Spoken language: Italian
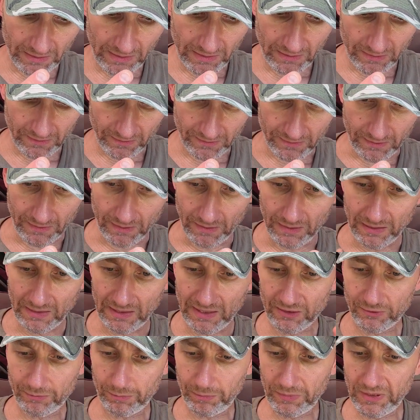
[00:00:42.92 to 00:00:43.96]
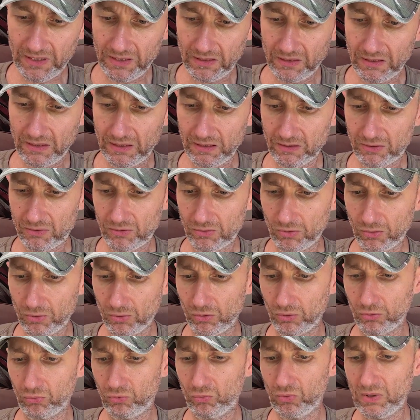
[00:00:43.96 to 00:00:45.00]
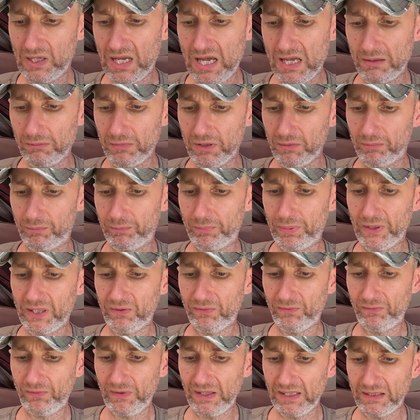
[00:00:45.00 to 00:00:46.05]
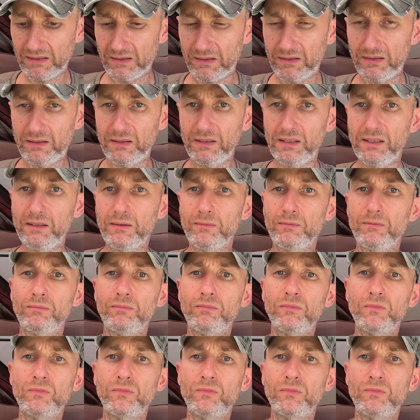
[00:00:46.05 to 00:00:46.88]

kicks e spinner sono due ami perfetti